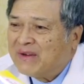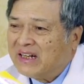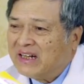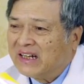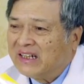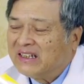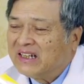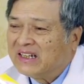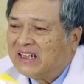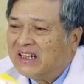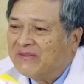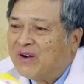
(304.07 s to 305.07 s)
hay là cái thời
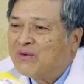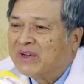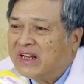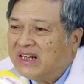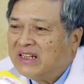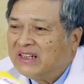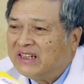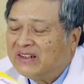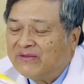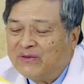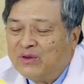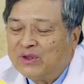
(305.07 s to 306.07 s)
kỳ phong kiến thì
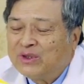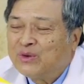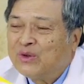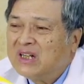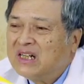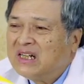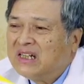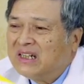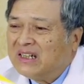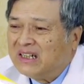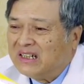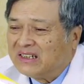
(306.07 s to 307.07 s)
vua chúa
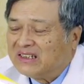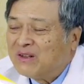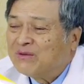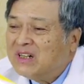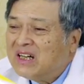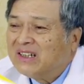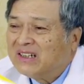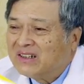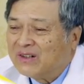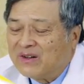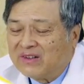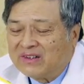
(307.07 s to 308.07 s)
ở trong nước
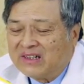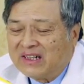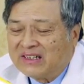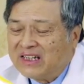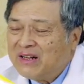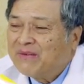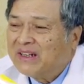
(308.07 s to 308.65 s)
còn xếp